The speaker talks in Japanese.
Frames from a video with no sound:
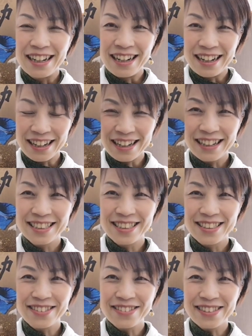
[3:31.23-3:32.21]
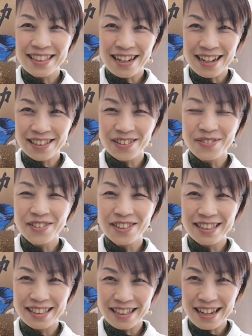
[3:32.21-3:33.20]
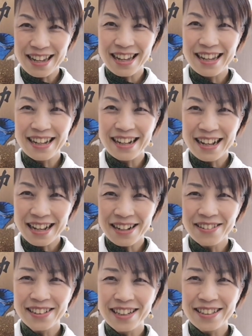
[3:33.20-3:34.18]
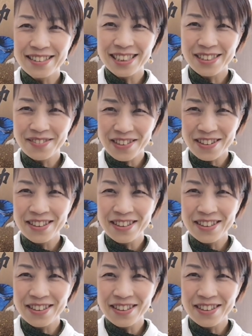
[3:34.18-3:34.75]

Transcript: ああ、すごいなと思って、ああ、私も、